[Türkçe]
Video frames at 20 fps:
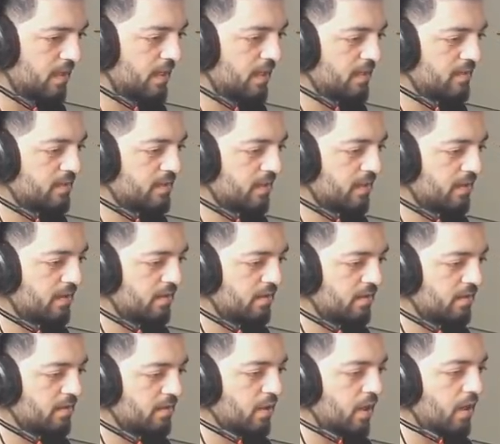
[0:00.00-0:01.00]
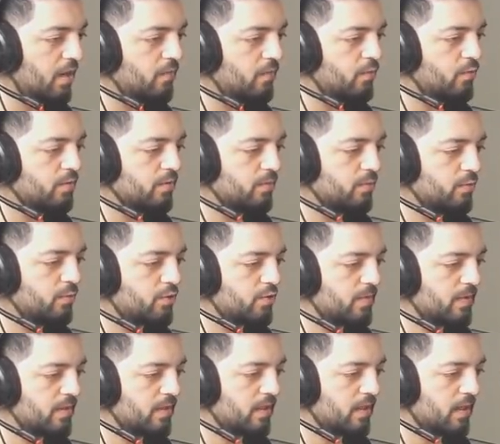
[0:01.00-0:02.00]
Helal sana. Ya vurdum
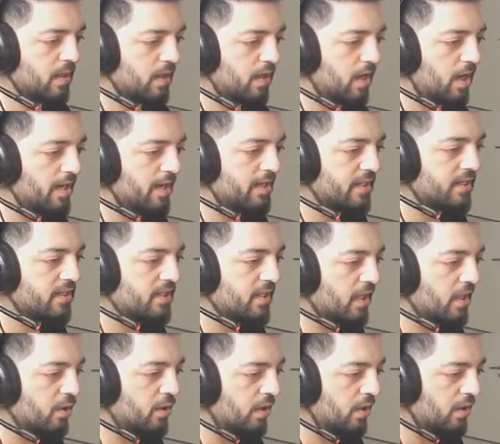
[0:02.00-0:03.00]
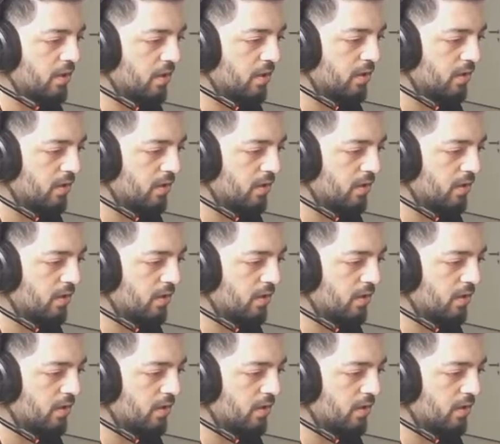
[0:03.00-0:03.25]
düşmedi ya. Arkadaşı geliyor.